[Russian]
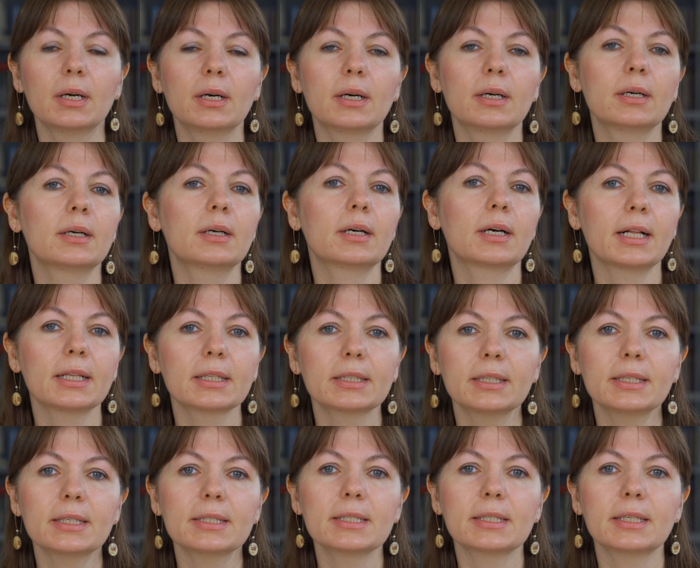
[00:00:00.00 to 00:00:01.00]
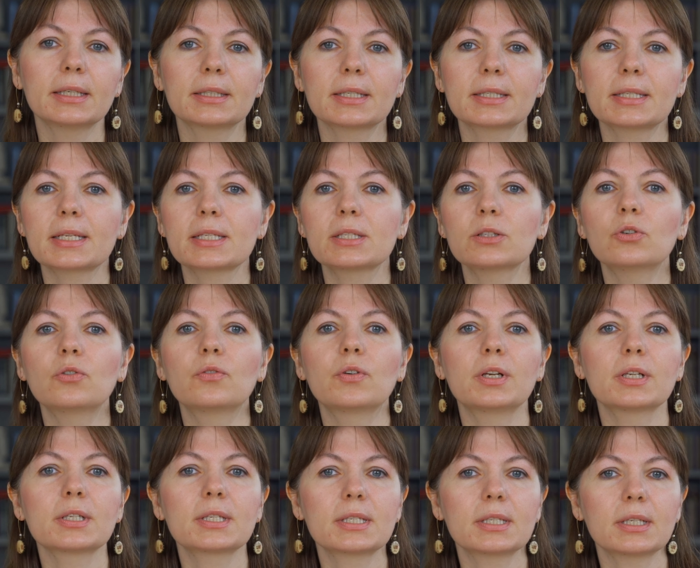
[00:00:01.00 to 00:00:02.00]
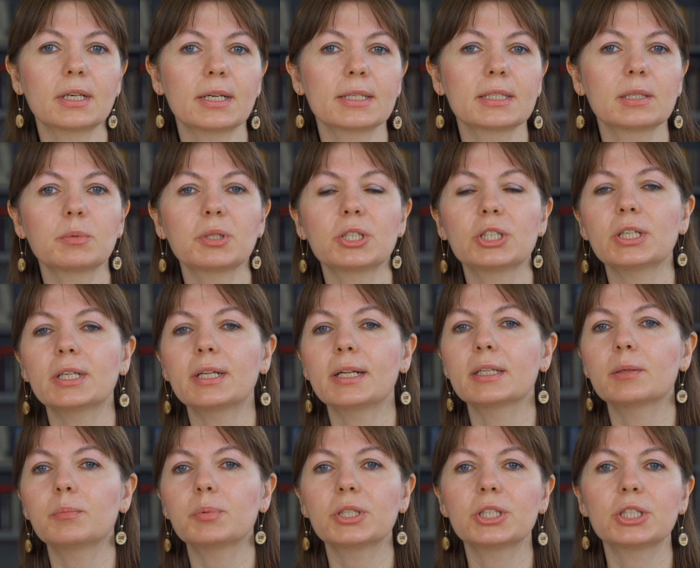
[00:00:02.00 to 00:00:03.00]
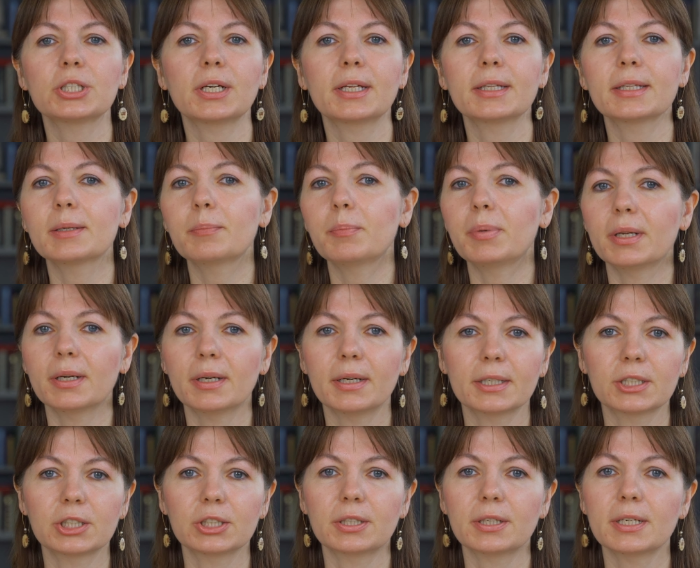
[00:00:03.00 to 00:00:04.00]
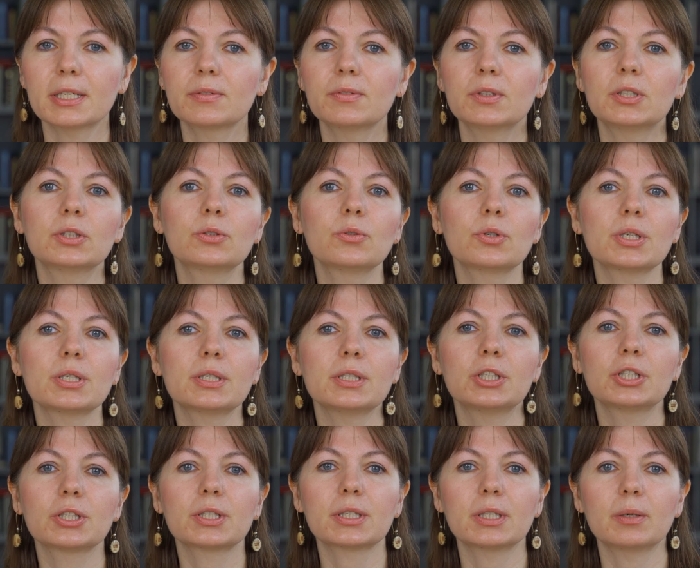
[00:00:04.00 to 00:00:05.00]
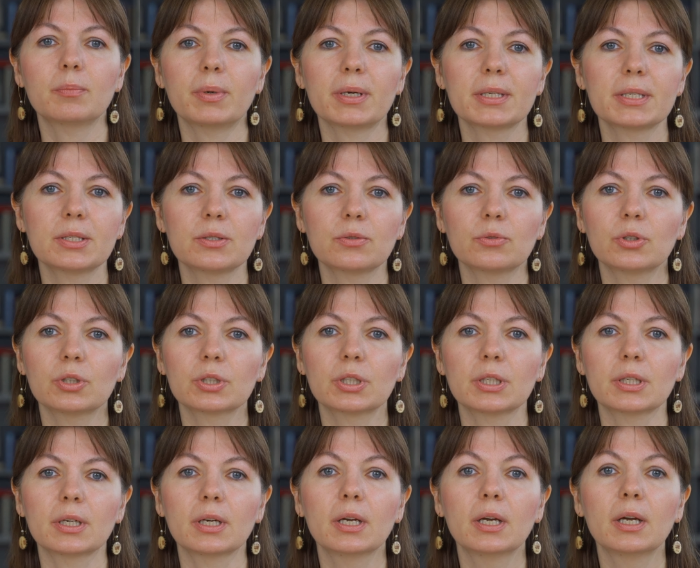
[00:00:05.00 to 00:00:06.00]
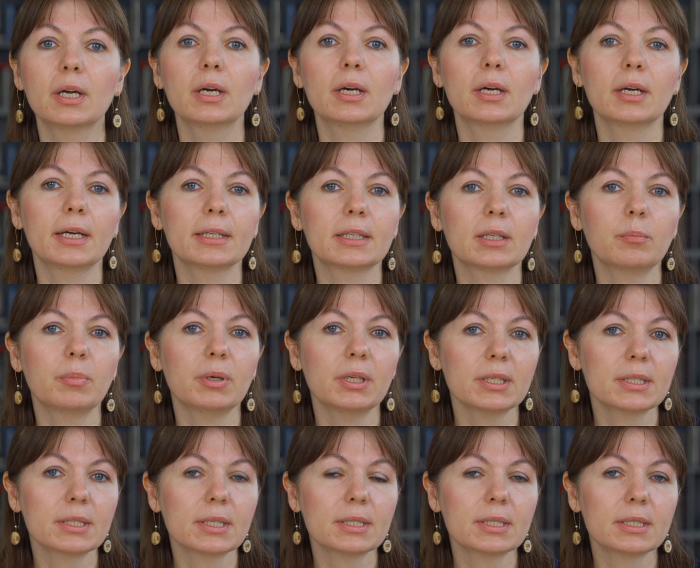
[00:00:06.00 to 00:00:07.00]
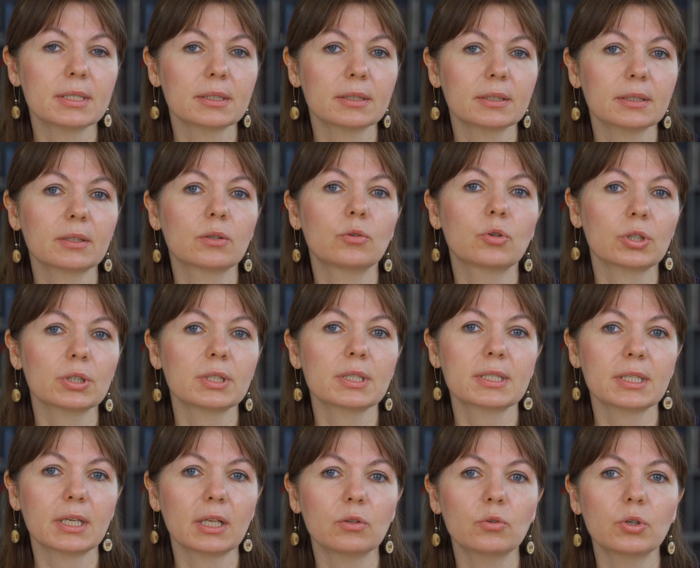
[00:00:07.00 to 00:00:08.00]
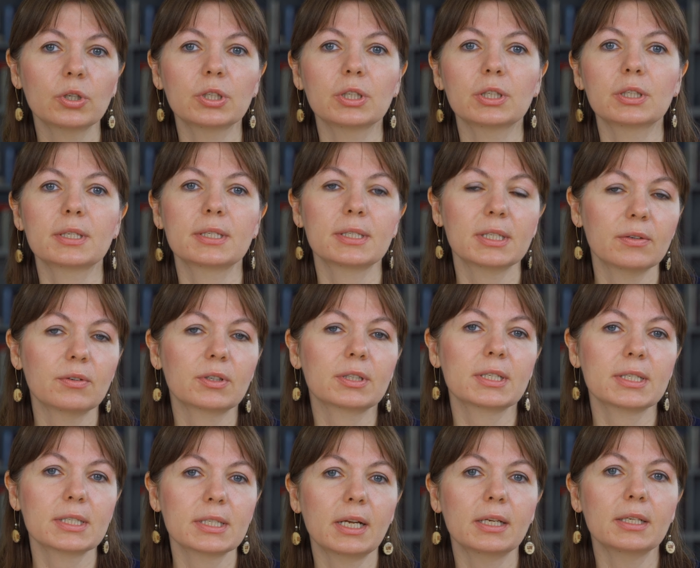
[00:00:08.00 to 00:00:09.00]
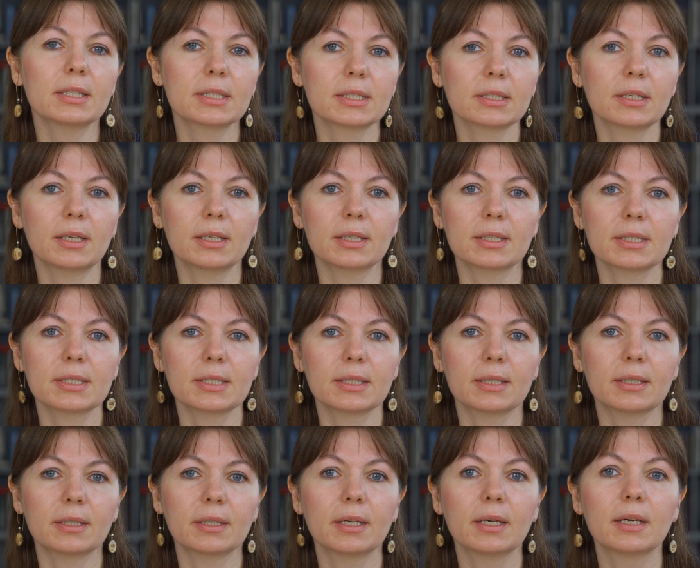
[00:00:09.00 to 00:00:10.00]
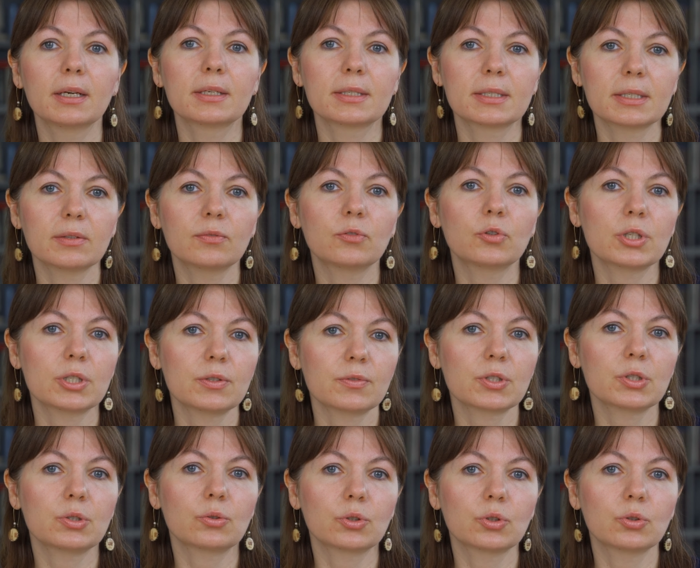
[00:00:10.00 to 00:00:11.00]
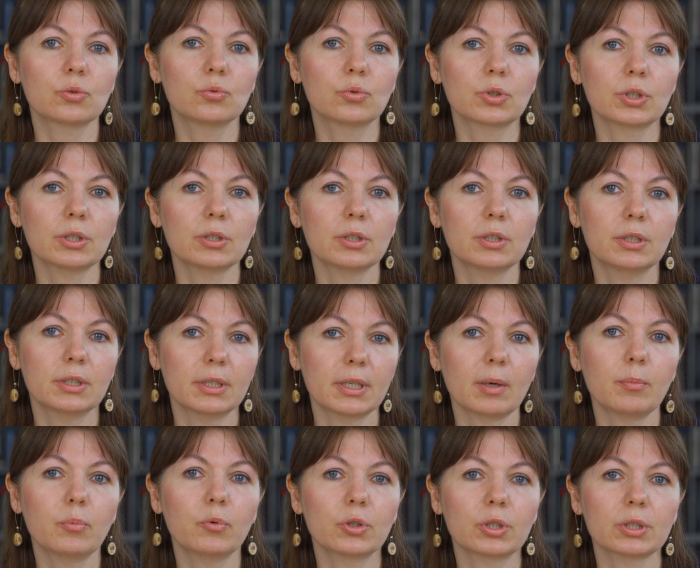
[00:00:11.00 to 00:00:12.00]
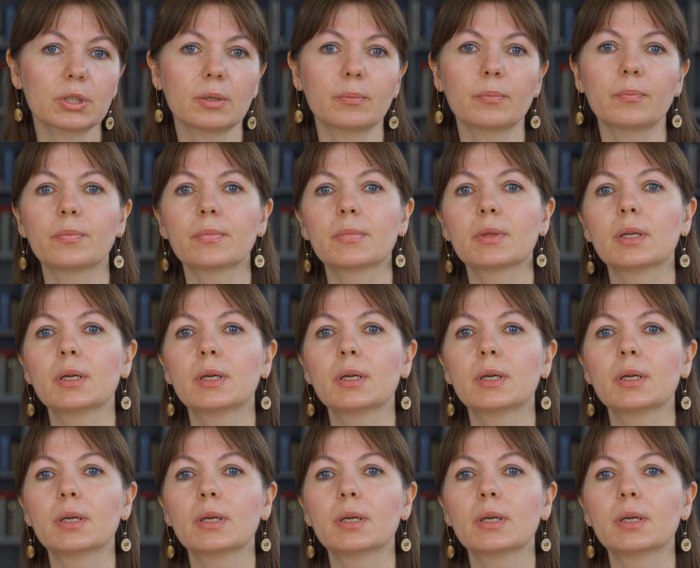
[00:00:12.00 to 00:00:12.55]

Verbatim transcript: Э, Халкидики – это сосновые леса, замечательные песчаные пляжи, развитые туристические поселки. Это близость э, города Салоники, северной столицы Греции, с его инфраструктурой и аэропортом.